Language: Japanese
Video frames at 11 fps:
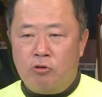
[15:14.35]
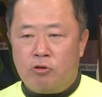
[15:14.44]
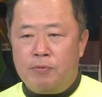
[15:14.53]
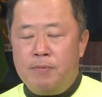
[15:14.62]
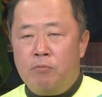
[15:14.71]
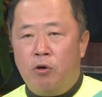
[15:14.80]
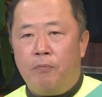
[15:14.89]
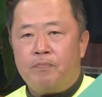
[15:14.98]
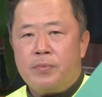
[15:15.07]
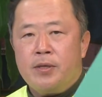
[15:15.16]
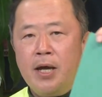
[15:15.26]
国民
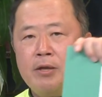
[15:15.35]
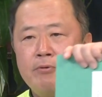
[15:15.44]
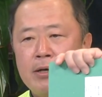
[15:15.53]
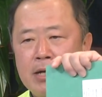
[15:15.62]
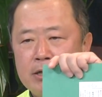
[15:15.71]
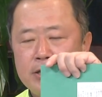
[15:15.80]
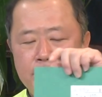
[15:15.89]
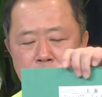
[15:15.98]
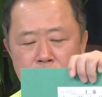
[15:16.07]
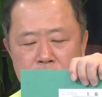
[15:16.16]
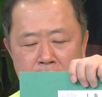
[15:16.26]
も、あるいは学者
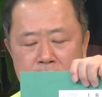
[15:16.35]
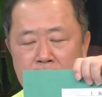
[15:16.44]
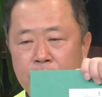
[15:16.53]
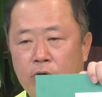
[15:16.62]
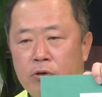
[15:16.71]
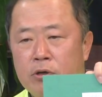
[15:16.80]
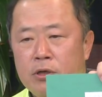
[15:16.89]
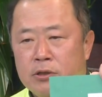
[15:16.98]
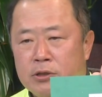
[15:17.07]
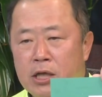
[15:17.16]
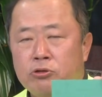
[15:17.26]
も政治家も、
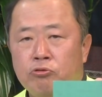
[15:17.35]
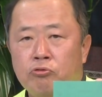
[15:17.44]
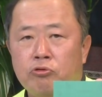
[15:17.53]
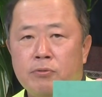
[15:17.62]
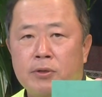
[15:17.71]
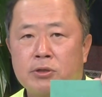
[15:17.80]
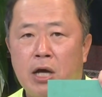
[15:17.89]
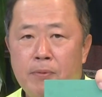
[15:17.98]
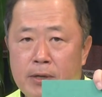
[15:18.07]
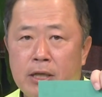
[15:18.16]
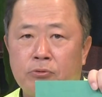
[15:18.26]
ぜひその言葉を使
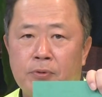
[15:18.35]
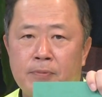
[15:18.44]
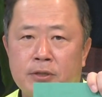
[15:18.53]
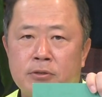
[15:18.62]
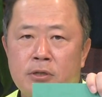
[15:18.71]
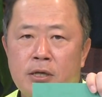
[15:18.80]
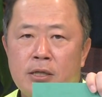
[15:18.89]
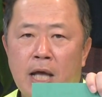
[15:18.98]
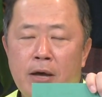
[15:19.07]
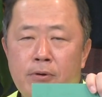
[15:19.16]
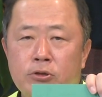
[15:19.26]
うべきだと思います。
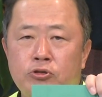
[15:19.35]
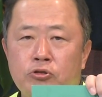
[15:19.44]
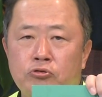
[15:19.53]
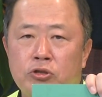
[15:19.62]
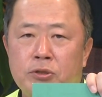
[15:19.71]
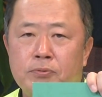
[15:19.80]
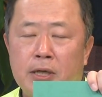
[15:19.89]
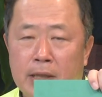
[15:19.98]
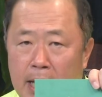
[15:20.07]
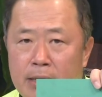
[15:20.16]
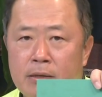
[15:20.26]
台湾は中国の一部
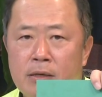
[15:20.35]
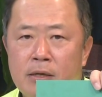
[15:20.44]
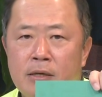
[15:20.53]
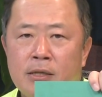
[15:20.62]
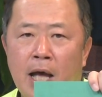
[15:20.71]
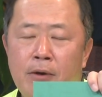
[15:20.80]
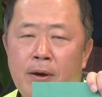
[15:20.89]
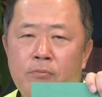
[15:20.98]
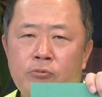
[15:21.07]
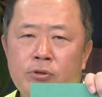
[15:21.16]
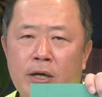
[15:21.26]
じゃない。台
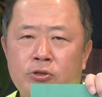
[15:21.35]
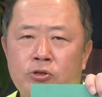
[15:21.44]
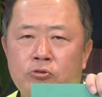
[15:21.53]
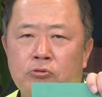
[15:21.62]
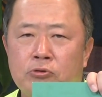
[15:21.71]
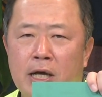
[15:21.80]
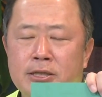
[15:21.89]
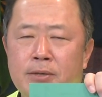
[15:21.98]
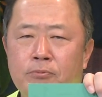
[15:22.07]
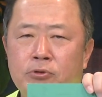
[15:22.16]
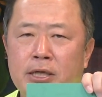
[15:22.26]
湾問題は中国の内
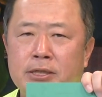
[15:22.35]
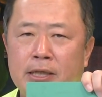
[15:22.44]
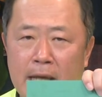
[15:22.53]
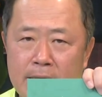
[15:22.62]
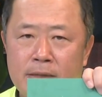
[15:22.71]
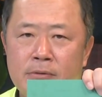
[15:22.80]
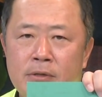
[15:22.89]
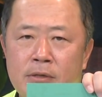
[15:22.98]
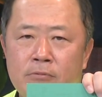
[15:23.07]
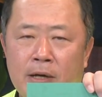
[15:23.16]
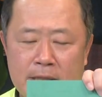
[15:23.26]
政問題じゃない
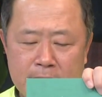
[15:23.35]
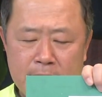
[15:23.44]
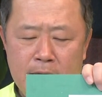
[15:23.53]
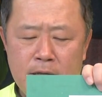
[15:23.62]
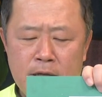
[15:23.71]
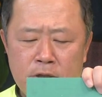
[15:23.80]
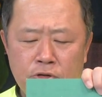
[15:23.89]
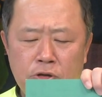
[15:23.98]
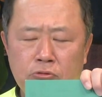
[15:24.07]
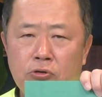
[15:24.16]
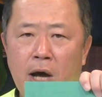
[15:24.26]
わけですね。そ
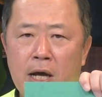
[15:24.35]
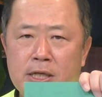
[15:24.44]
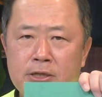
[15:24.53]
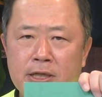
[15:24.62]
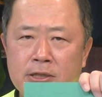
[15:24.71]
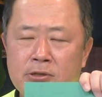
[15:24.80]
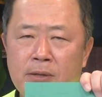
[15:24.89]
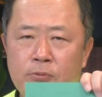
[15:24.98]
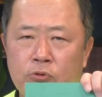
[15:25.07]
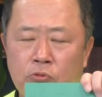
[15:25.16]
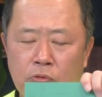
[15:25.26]
ういったことをはっきりさせるため